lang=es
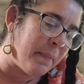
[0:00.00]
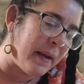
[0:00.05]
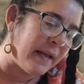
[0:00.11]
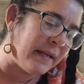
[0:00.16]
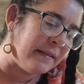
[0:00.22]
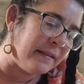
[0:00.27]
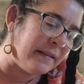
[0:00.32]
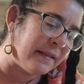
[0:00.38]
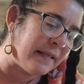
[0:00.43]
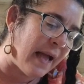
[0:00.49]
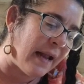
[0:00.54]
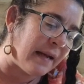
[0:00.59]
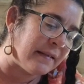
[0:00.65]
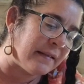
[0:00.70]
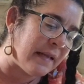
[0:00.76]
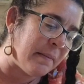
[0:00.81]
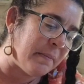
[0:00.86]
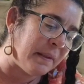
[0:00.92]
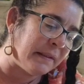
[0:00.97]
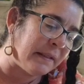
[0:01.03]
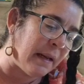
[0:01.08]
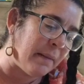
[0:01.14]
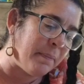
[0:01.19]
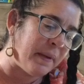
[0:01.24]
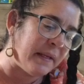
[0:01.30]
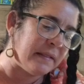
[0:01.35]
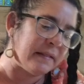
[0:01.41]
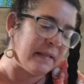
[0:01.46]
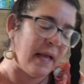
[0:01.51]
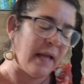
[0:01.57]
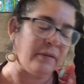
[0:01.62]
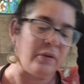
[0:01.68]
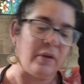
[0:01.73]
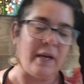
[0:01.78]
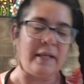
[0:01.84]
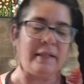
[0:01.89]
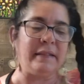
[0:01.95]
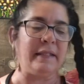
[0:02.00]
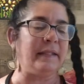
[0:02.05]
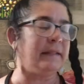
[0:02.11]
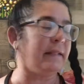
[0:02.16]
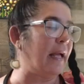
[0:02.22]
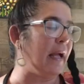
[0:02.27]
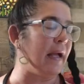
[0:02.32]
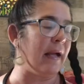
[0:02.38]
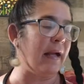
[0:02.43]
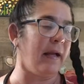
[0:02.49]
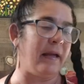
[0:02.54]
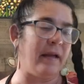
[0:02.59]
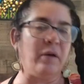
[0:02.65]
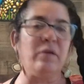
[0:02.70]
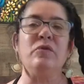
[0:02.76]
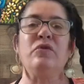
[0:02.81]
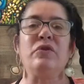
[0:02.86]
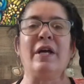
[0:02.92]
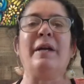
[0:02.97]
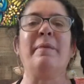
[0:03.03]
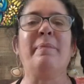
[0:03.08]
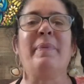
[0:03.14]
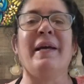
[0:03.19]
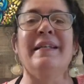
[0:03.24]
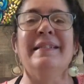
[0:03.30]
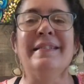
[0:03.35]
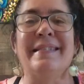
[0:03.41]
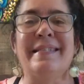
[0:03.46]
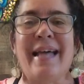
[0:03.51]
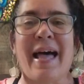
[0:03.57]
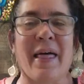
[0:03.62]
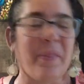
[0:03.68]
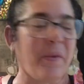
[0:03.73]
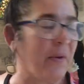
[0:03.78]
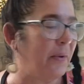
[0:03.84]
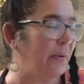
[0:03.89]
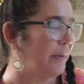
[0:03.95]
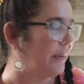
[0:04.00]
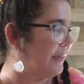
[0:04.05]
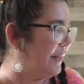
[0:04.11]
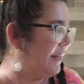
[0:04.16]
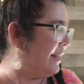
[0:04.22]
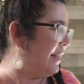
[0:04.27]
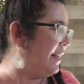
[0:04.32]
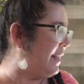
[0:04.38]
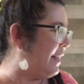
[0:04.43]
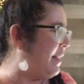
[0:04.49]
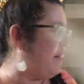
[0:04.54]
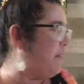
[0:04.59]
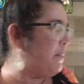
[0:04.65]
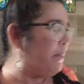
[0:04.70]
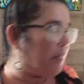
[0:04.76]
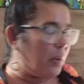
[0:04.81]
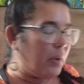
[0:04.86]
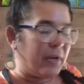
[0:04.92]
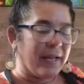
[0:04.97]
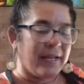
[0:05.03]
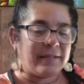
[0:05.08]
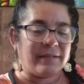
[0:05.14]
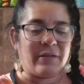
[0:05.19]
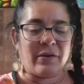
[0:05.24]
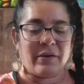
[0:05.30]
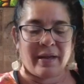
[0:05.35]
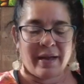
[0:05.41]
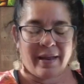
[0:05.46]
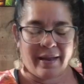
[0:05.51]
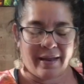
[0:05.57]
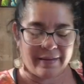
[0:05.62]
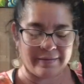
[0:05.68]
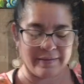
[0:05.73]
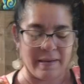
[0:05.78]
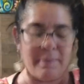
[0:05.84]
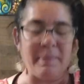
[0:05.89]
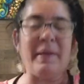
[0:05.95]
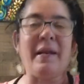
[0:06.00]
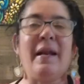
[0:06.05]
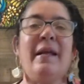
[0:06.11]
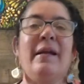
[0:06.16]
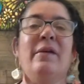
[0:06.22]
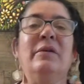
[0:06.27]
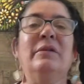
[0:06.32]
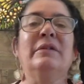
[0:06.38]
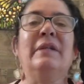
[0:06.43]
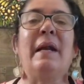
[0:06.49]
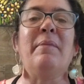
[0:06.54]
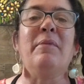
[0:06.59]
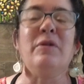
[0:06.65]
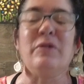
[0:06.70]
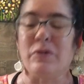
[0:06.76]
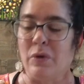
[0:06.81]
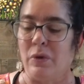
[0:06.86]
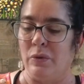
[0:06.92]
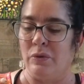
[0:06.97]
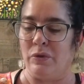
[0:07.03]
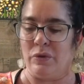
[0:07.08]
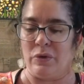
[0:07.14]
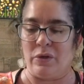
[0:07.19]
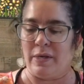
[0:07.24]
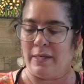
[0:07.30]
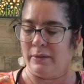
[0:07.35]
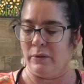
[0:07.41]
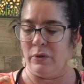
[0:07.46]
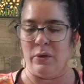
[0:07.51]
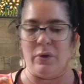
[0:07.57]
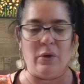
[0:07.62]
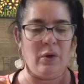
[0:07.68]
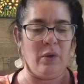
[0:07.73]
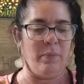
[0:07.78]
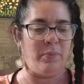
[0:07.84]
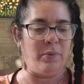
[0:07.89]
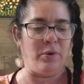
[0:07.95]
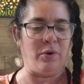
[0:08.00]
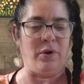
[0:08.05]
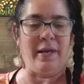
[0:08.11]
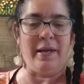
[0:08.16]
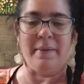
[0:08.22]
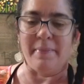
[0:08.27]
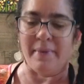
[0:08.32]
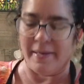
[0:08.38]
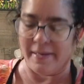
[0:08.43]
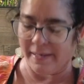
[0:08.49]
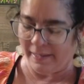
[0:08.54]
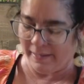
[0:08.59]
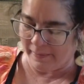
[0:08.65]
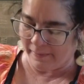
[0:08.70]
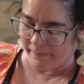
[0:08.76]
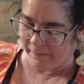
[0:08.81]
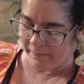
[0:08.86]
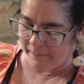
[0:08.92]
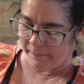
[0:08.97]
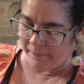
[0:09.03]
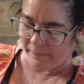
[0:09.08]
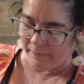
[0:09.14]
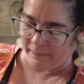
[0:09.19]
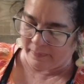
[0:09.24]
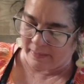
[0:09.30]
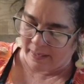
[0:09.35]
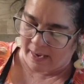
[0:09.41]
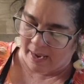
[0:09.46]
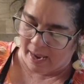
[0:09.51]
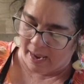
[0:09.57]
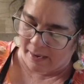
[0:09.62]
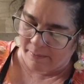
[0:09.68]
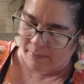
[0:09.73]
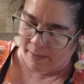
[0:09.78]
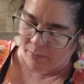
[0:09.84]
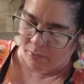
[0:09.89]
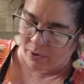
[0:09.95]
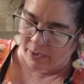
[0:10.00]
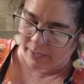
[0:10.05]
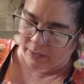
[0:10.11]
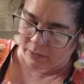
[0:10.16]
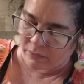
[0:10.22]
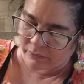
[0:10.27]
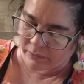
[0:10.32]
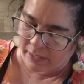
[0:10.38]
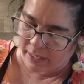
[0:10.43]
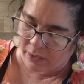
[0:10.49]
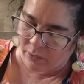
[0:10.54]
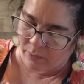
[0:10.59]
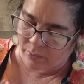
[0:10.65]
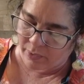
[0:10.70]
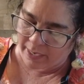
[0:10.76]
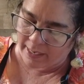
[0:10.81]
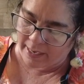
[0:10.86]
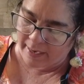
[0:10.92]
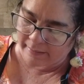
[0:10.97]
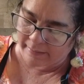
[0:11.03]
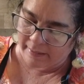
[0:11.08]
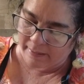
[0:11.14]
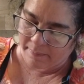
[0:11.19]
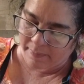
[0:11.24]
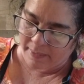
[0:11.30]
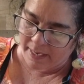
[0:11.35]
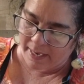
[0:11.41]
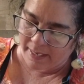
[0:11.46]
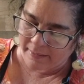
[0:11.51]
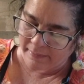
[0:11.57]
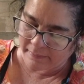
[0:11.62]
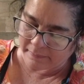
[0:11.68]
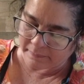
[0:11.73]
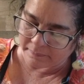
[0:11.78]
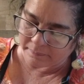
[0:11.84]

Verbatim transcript: Pensar, siempre estar pensando. El artista es un ser pensador. Por eso que siempre encontramos solución a todos los problemas. ¿eh? Ahí vamos a recortarlo por acá también.